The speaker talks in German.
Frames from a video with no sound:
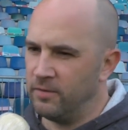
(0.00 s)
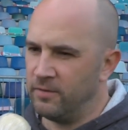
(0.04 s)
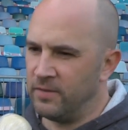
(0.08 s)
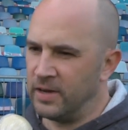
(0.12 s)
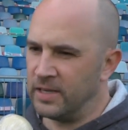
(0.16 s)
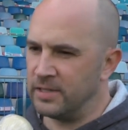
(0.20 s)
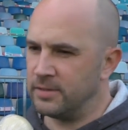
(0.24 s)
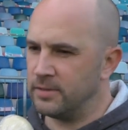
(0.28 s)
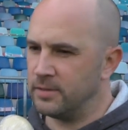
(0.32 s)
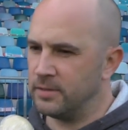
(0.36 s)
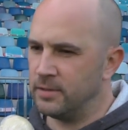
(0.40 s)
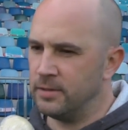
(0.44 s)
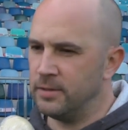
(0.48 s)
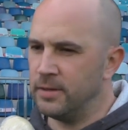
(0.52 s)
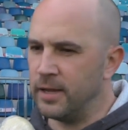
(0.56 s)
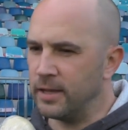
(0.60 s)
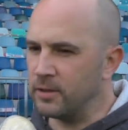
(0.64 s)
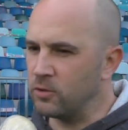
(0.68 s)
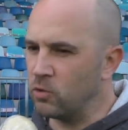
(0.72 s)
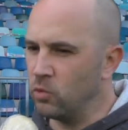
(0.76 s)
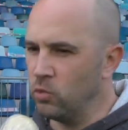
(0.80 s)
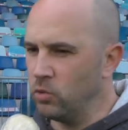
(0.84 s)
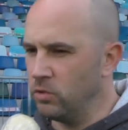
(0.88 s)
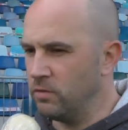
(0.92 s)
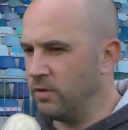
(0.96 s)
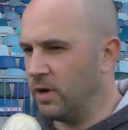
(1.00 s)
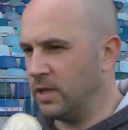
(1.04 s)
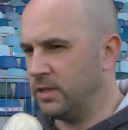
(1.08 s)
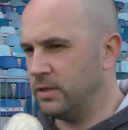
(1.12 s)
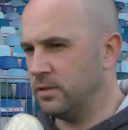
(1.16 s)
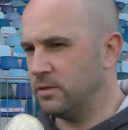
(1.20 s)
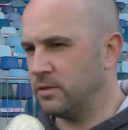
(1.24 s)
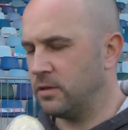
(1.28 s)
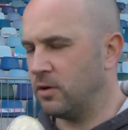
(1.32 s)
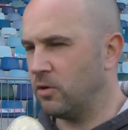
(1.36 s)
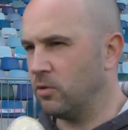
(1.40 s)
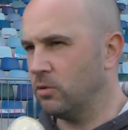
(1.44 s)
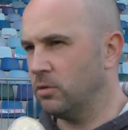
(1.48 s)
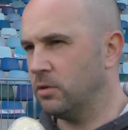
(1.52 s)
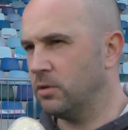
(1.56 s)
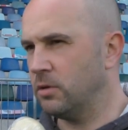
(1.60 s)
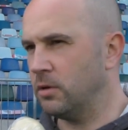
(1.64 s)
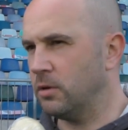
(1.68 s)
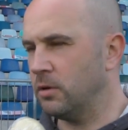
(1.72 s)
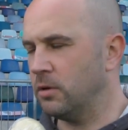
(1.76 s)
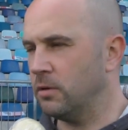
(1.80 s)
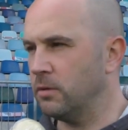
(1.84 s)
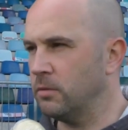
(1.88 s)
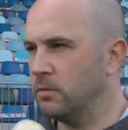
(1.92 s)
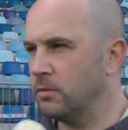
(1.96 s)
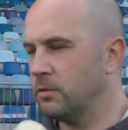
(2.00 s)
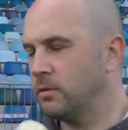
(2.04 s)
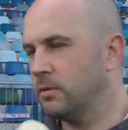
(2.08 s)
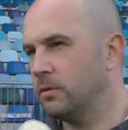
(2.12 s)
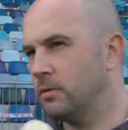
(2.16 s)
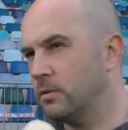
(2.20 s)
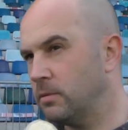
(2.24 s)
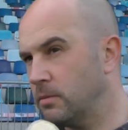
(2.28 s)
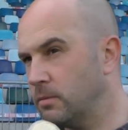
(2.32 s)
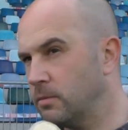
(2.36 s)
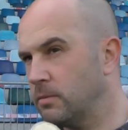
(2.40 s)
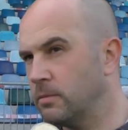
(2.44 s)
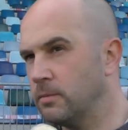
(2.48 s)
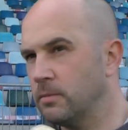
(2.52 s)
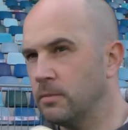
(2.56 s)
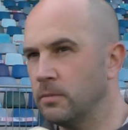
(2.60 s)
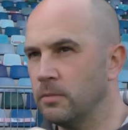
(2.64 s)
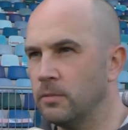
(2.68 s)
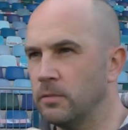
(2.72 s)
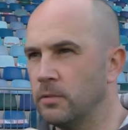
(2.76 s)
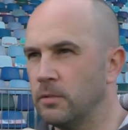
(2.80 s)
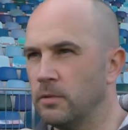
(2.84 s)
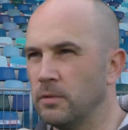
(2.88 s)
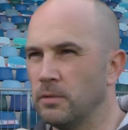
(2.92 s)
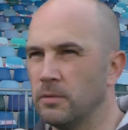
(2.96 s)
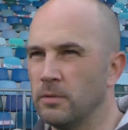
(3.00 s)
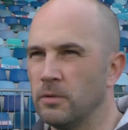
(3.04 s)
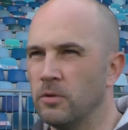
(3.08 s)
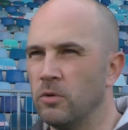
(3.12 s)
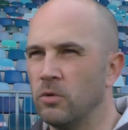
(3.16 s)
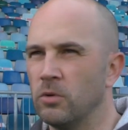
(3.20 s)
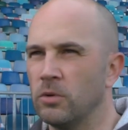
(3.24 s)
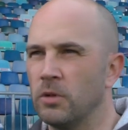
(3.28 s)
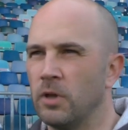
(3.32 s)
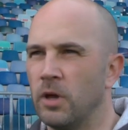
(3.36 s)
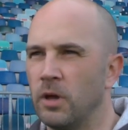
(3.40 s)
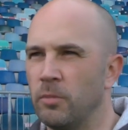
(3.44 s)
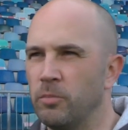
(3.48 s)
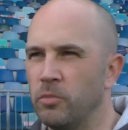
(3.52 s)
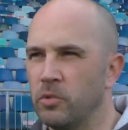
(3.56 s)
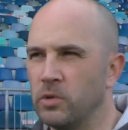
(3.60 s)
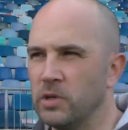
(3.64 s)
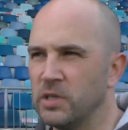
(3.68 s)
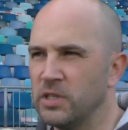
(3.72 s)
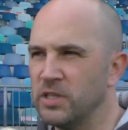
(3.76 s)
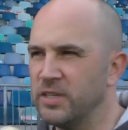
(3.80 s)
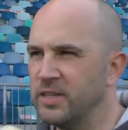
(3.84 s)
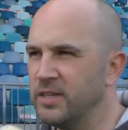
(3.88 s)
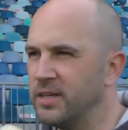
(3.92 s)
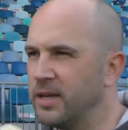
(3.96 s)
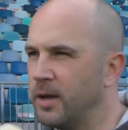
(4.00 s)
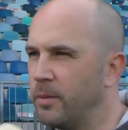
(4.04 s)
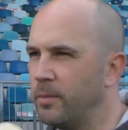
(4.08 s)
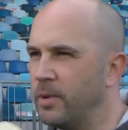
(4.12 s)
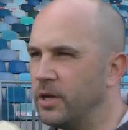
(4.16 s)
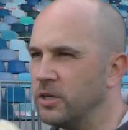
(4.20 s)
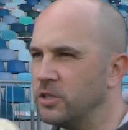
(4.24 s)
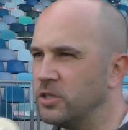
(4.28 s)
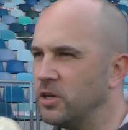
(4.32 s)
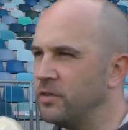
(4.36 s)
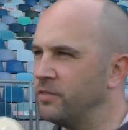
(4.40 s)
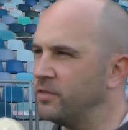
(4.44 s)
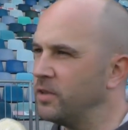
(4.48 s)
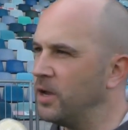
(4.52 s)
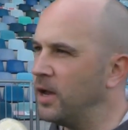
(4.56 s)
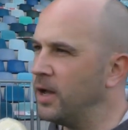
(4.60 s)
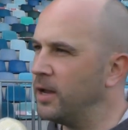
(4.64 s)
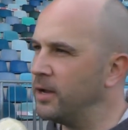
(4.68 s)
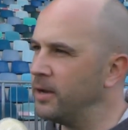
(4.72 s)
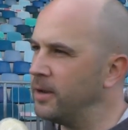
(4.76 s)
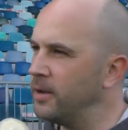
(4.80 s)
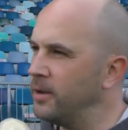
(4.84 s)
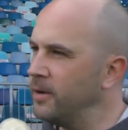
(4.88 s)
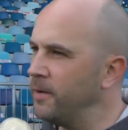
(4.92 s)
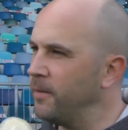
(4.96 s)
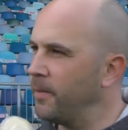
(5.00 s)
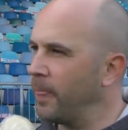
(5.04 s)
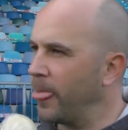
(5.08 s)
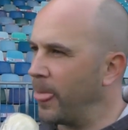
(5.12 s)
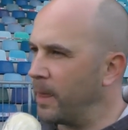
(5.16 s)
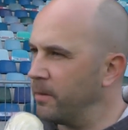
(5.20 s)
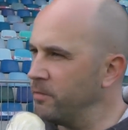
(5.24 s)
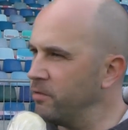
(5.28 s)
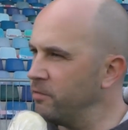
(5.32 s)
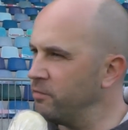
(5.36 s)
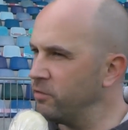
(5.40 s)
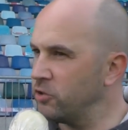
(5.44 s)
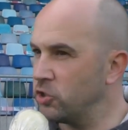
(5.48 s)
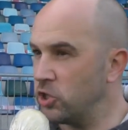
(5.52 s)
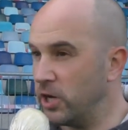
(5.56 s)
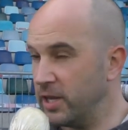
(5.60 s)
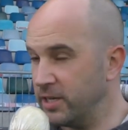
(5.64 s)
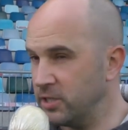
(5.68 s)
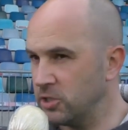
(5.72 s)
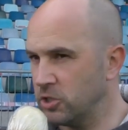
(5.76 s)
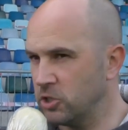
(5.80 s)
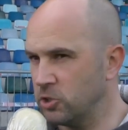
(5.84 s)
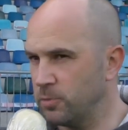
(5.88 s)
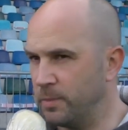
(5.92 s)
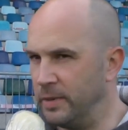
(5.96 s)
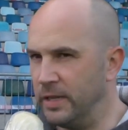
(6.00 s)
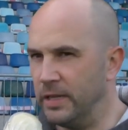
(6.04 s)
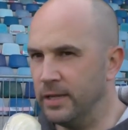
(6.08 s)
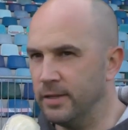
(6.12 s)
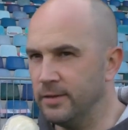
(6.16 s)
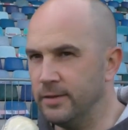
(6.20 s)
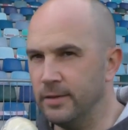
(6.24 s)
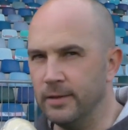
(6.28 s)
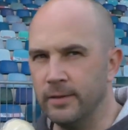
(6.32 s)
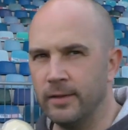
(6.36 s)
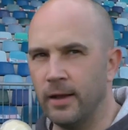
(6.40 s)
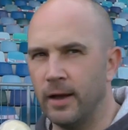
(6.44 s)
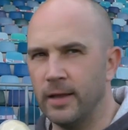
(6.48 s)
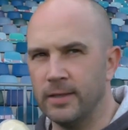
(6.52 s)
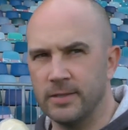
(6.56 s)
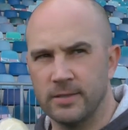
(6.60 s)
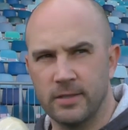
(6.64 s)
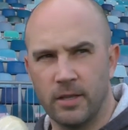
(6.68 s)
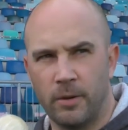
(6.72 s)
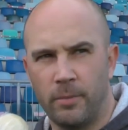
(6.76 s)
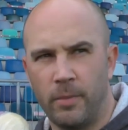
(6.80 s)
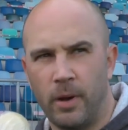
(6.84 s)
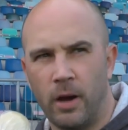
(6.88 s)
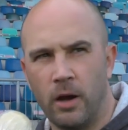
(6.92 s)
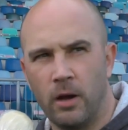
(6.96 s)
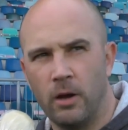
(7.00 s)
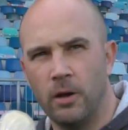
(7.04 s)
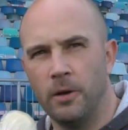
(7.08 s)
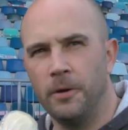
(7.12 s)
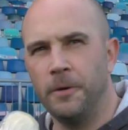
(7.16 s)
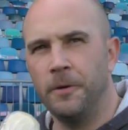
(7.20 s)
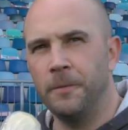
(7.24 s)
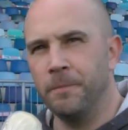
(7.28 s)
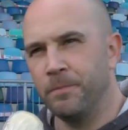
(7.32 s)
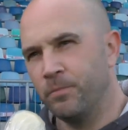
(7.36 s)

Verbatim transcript: was nicht gut war diese Runde. Und guck der Bundesligamannschaft an, mhm. wie viele schlechte Spiele die teils dann machen.